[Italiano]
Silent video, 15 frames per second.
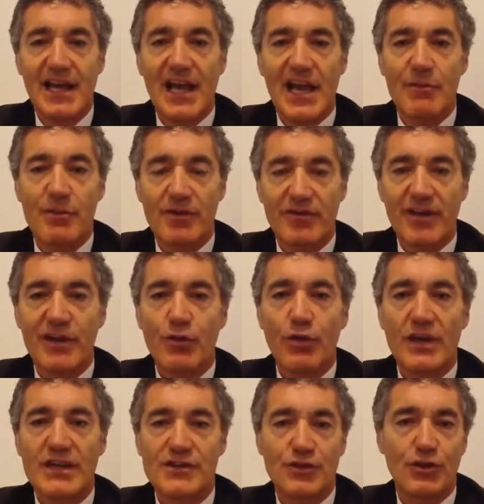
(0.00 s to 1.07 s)
e per fare
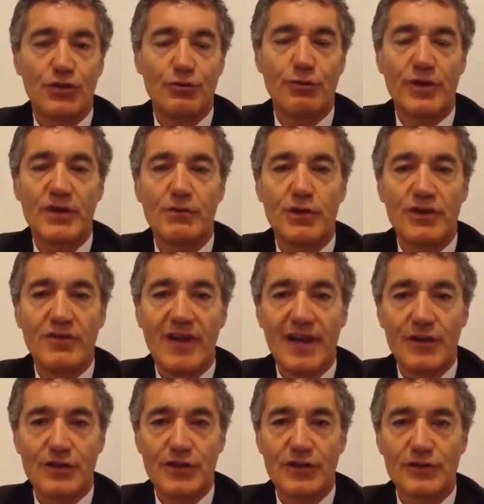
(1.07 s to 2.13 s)
questo un primo
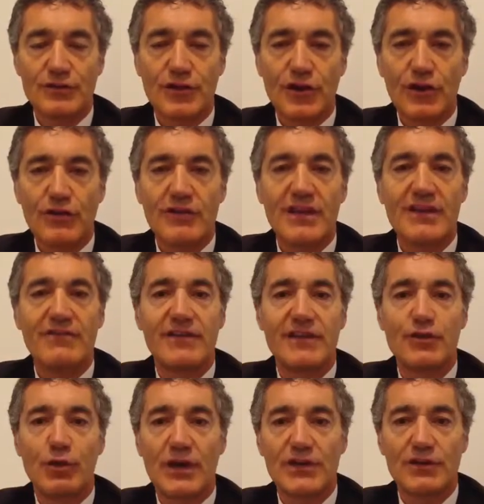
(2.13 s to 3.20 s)
livello di controllo viene
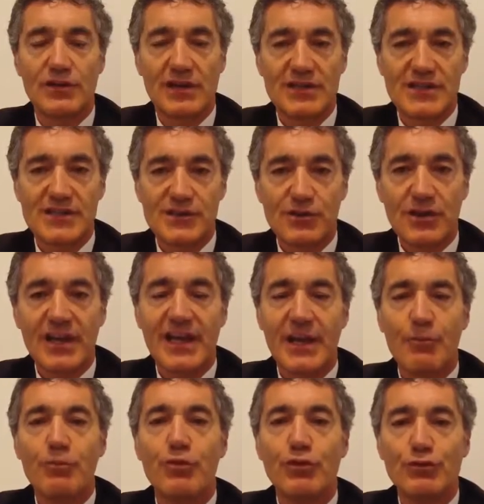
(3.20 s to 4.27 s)
effettuato dal gestore che
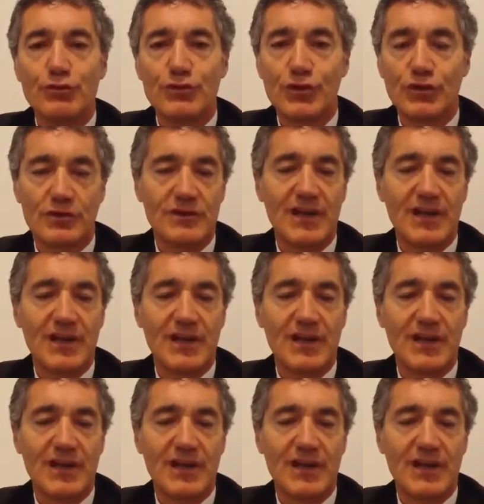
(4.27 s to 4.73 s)
appunto